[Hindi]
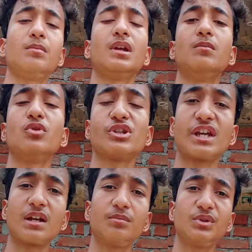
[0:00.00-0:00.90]
अभी हम लोग
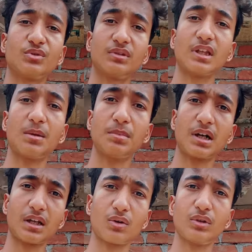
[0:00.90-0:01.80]
जाएंगे अपने सुल्तान
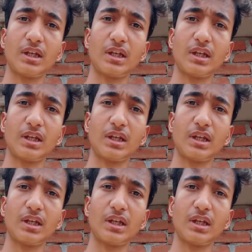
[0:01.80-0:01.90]
बकरे को